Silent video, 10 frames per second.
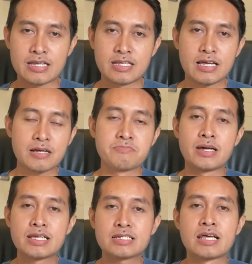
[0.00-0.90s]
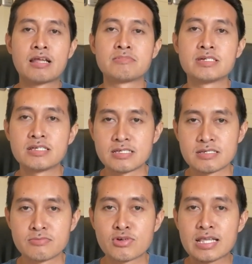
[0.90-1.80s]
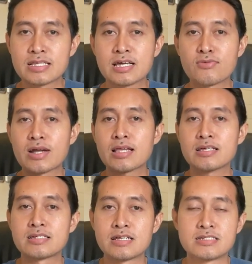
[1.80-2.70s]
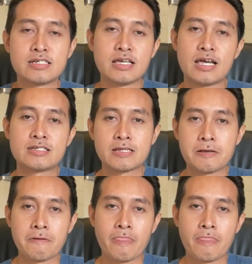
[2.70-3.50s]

Anda kembali ke dalam diri, bukan keluar dari diri Anda.